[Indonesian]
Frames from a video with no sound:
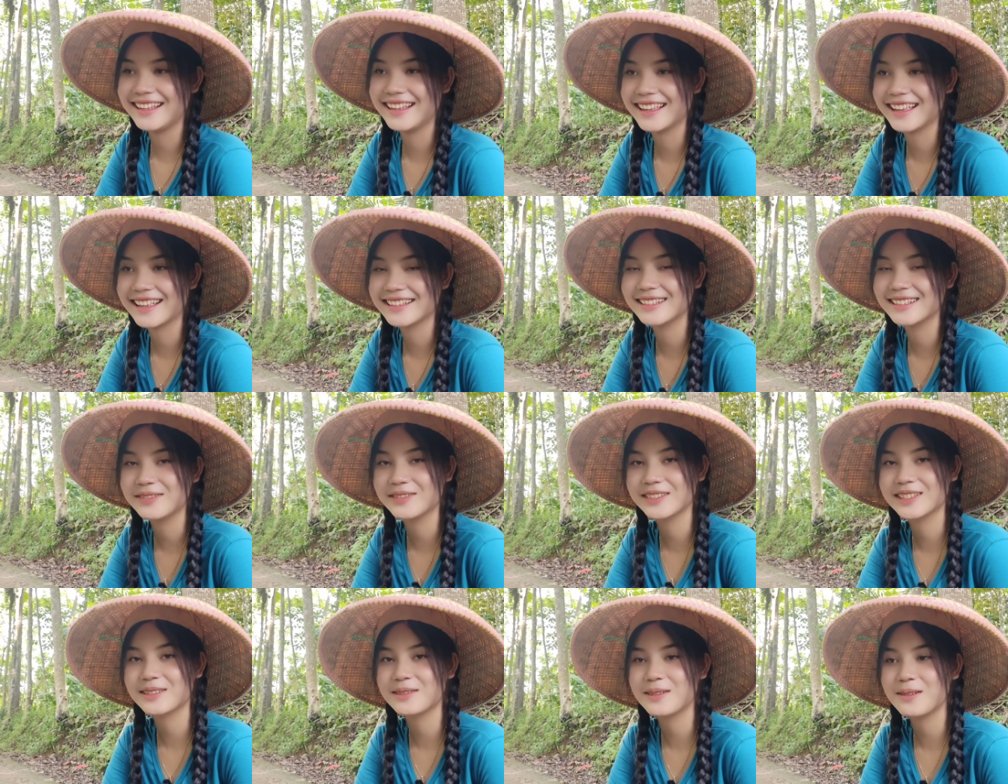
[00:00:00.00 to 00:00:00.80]
iya
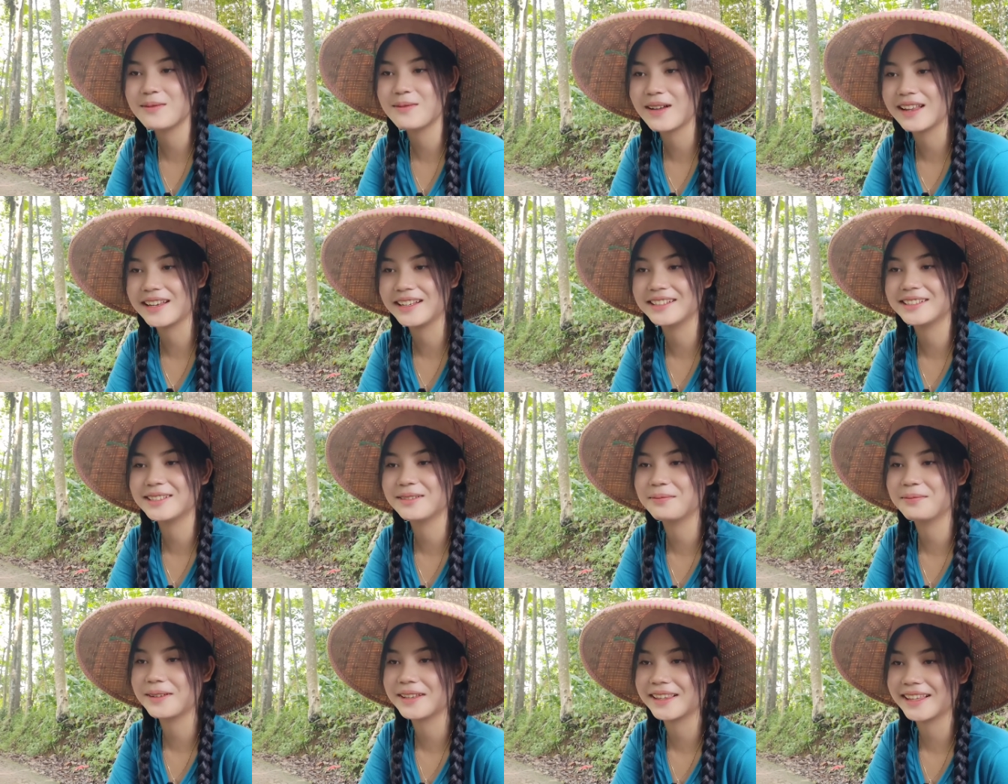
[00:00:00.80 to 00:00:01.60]
sama-sama manis
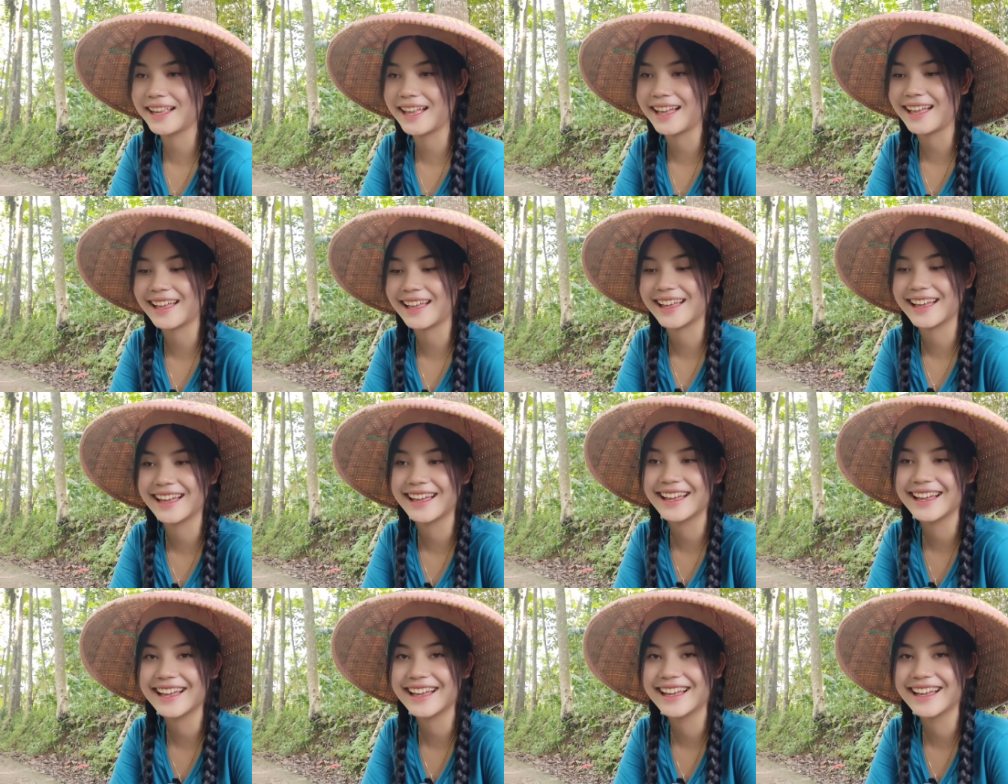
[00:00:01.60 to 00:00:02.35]
seperti apa